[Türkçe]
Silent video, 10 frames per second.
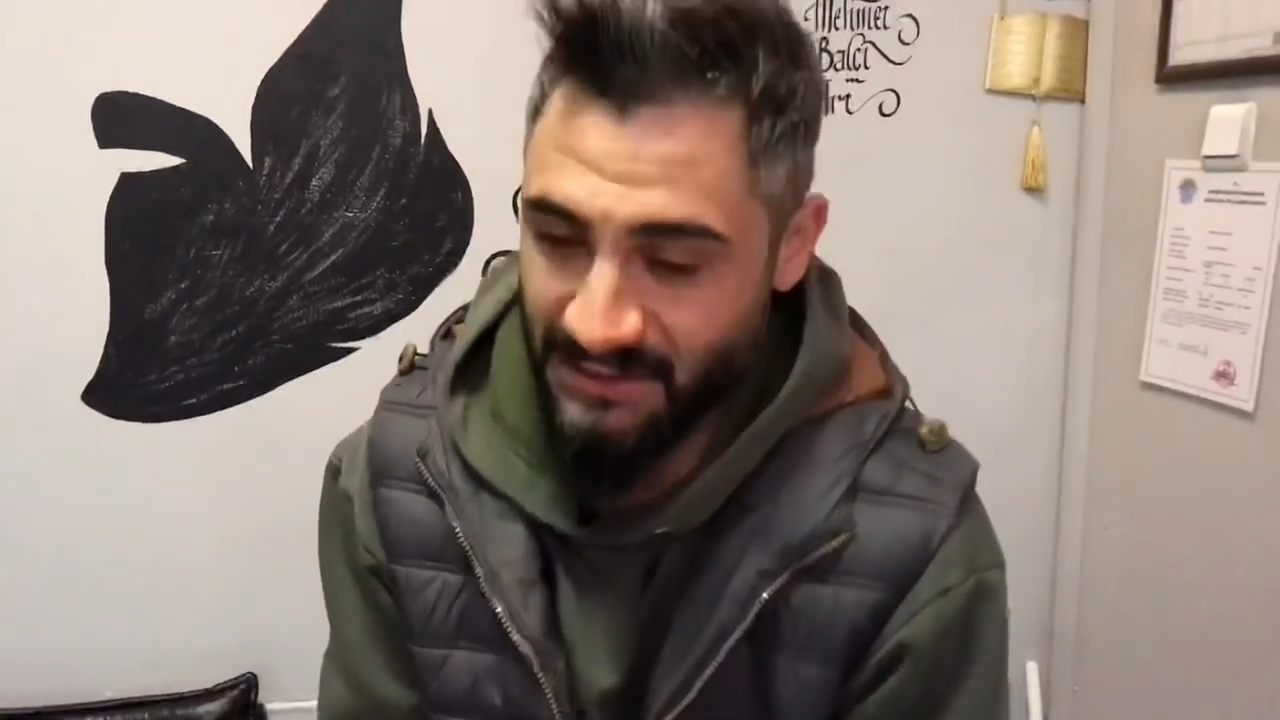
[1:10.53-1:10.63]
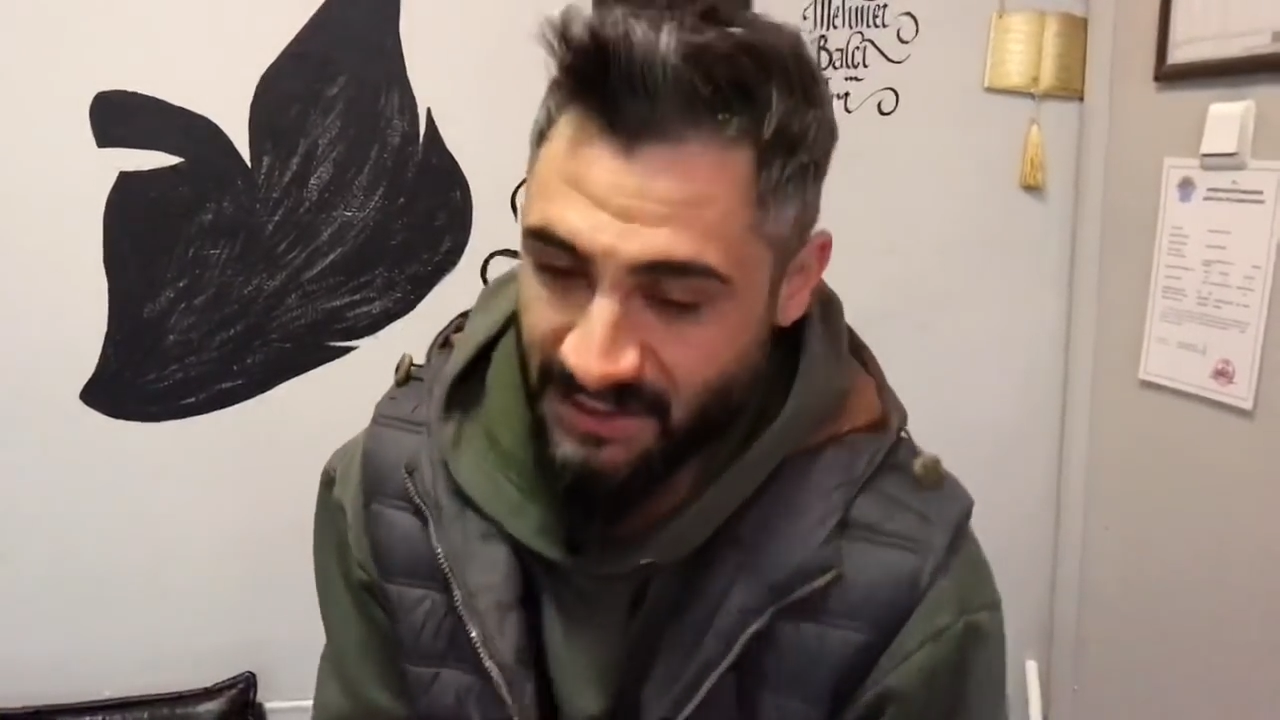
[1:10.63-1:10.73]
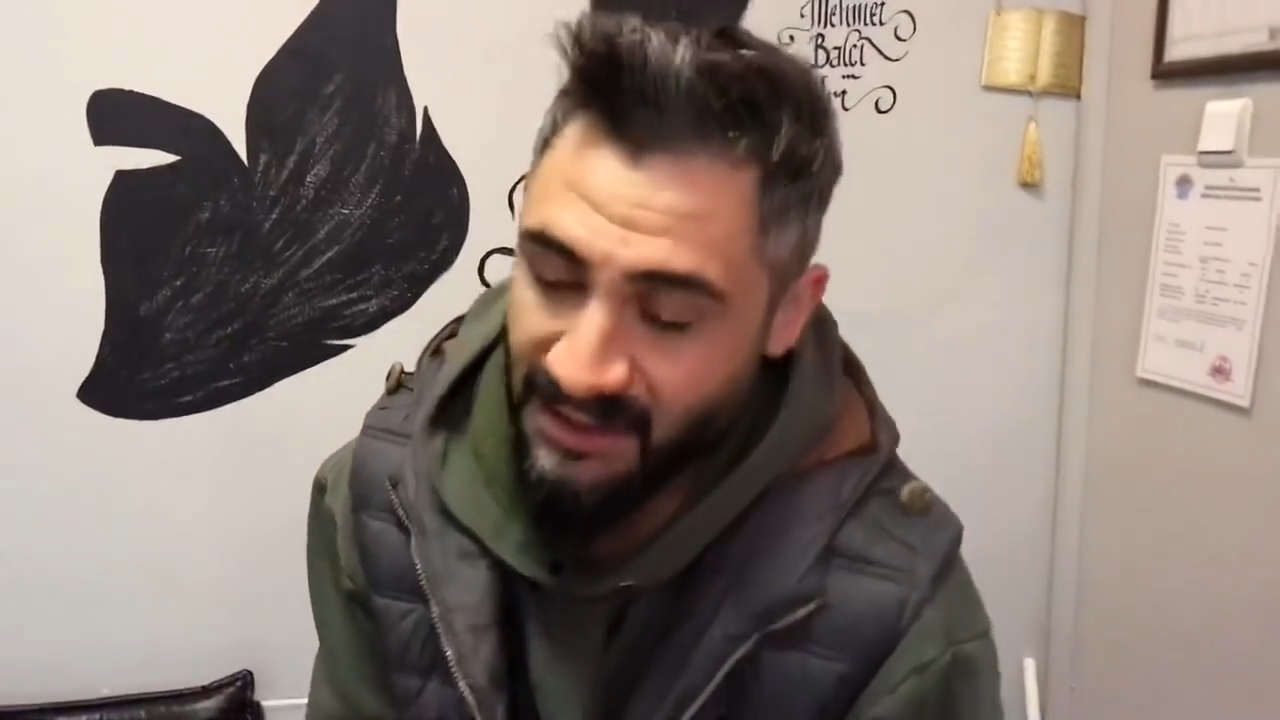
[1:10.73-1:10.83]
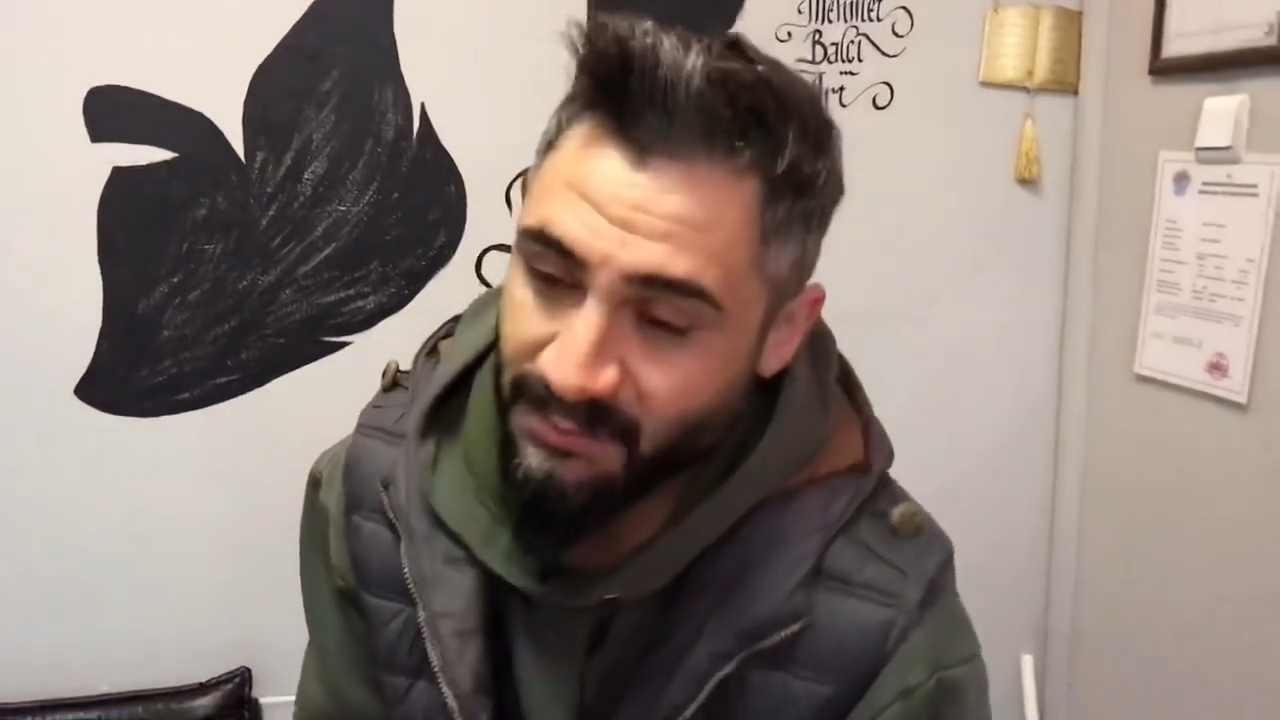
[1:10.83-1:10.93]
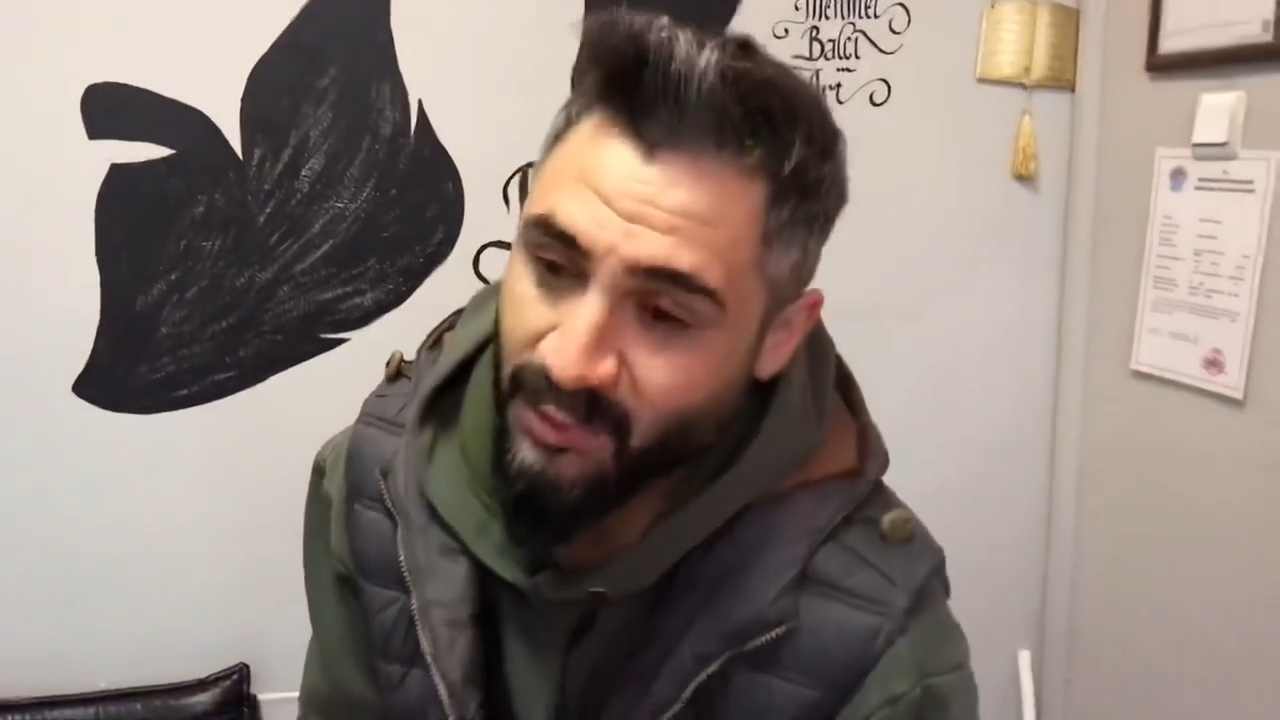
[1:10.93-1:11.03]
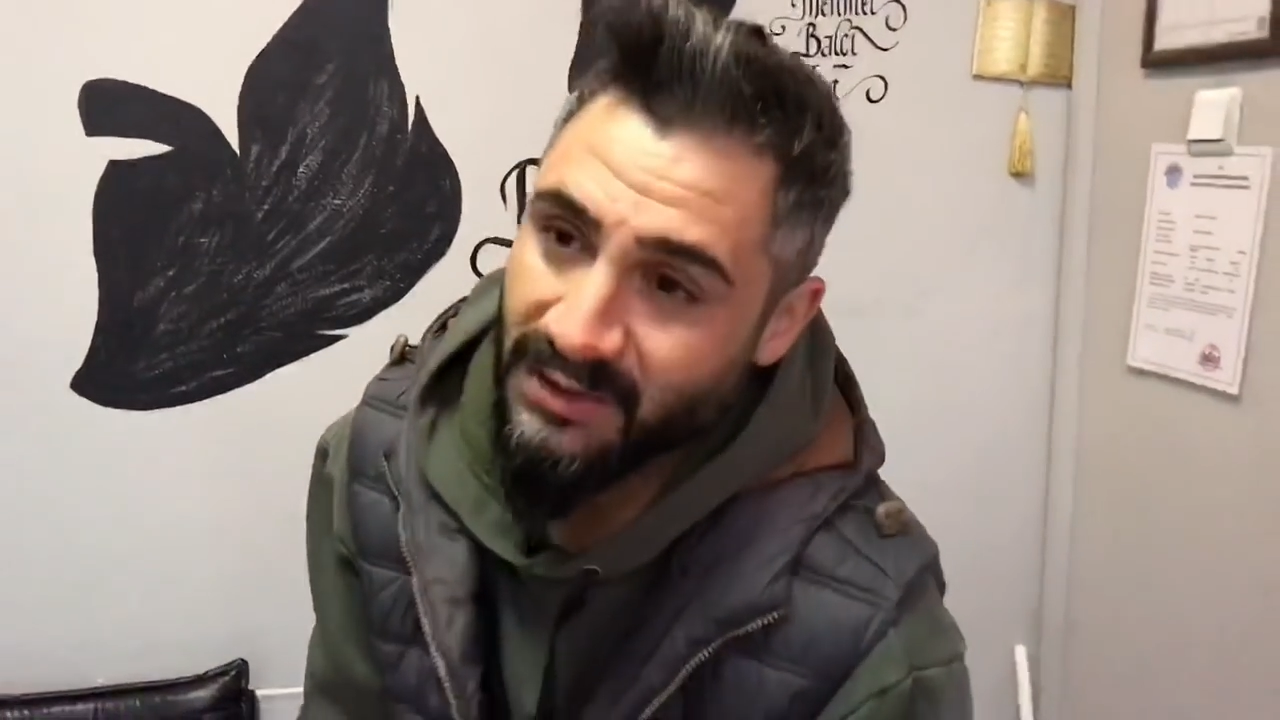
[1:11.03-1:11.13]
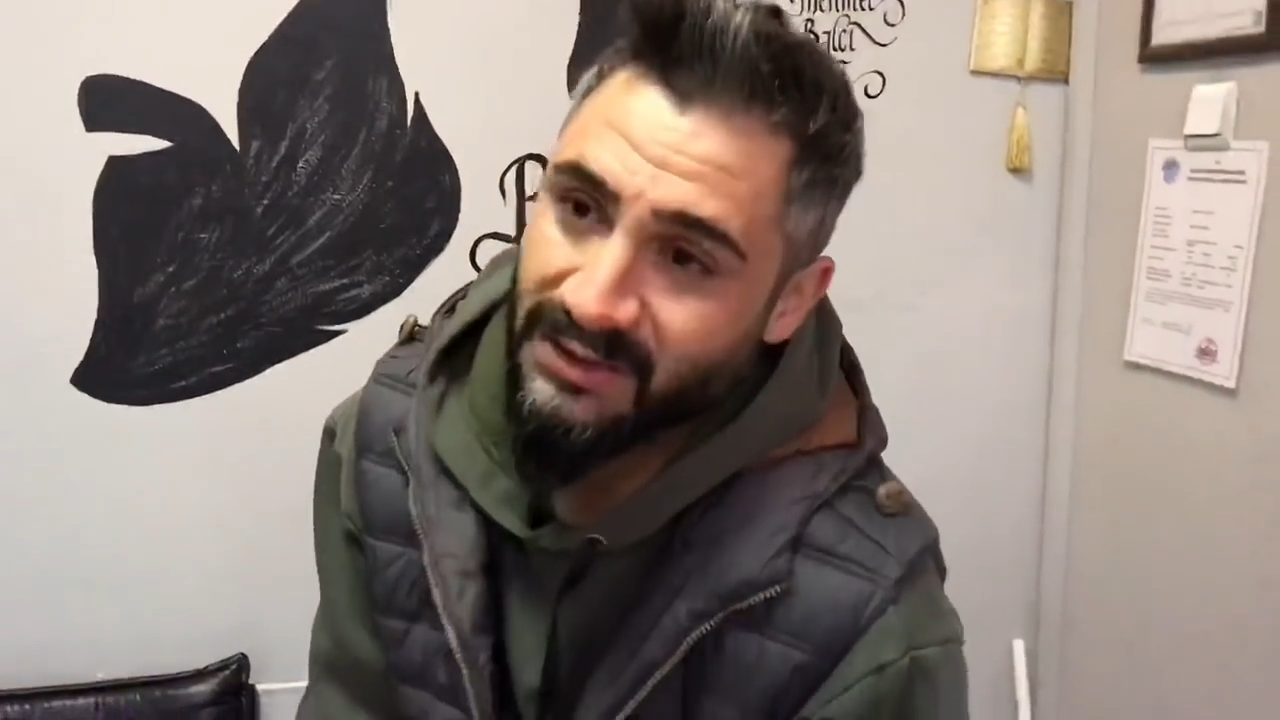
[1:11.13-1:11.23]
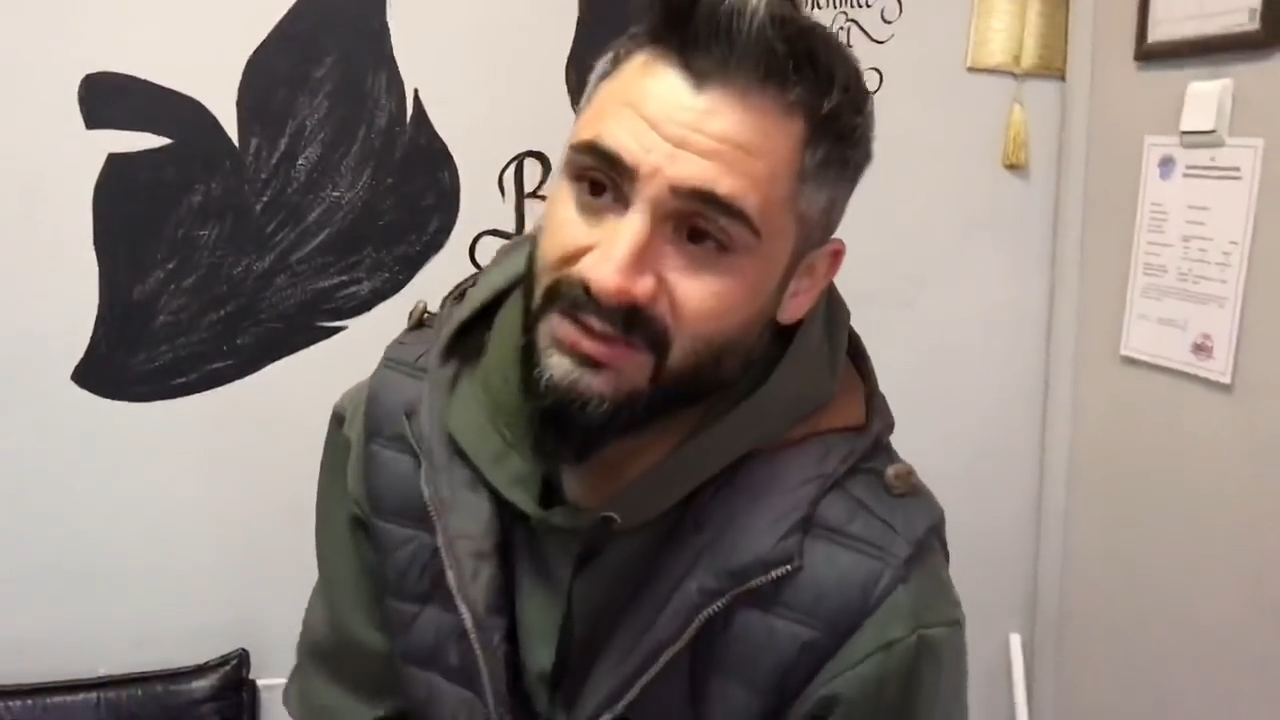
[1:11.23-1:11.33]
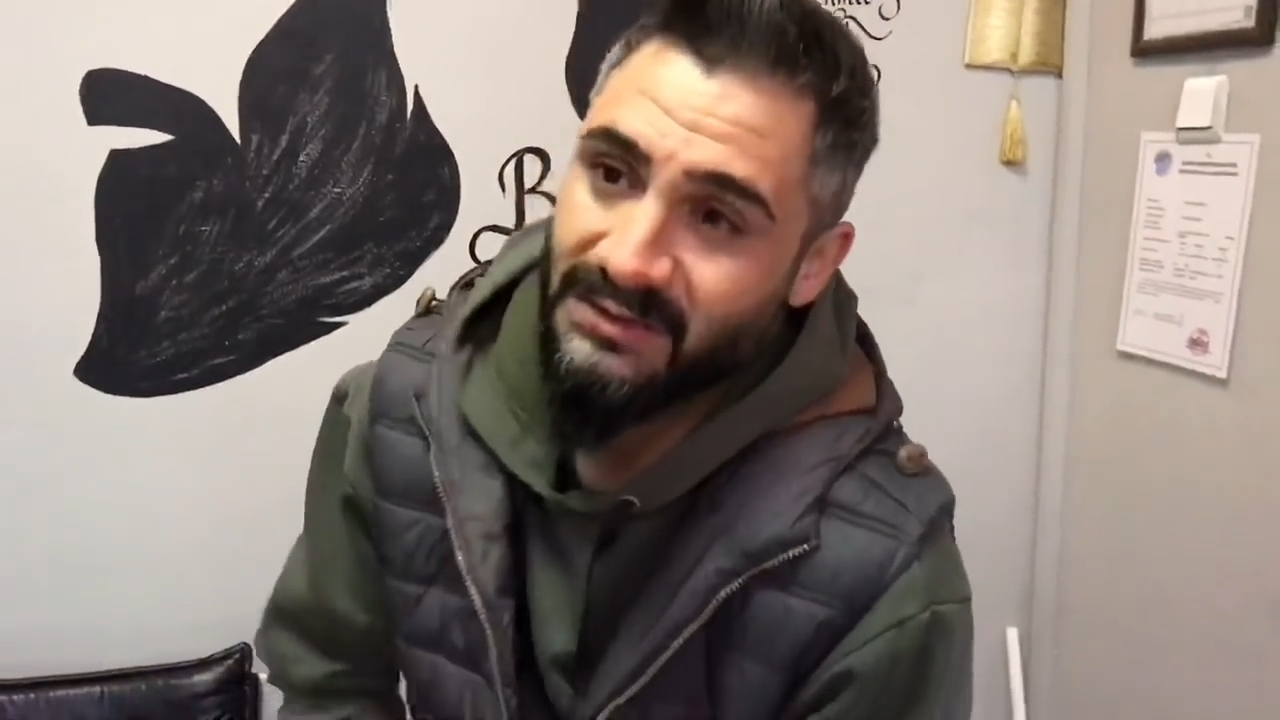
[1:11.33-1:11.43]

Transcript: Aha bu kadar.